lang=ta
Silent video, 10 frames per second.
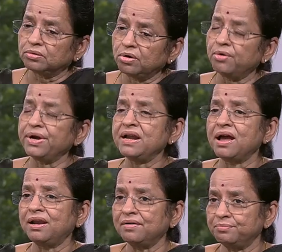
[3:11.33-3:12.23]

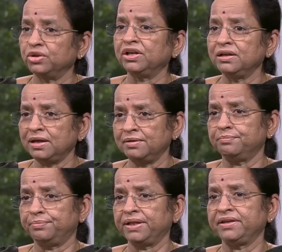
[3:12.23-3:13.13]
கோவிட்னால் முதல்ல
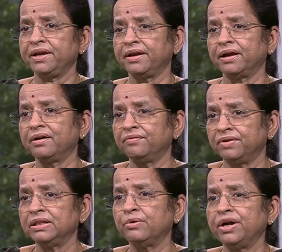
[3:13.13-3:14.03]
பார்த்தீங்கன்னாக்கா
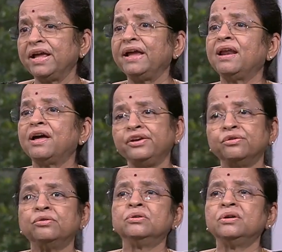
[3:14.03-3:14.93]
வந்த உடனே
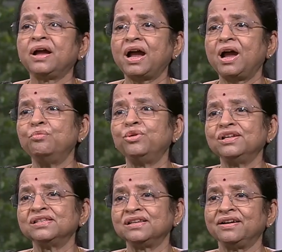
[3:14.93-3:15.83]
எல்லாரையும்
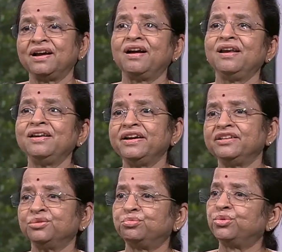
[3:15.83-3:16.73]
ஆம்புலன்ஸில் டகால்னு
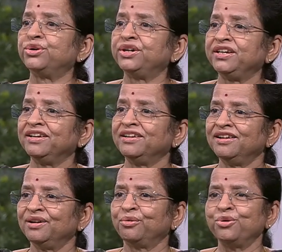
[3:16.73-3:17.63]
எடுத்து போய்
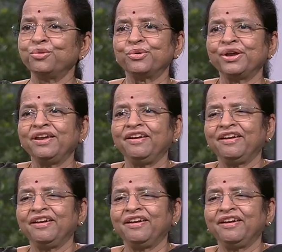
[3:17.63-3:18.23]
கொண்டு போய்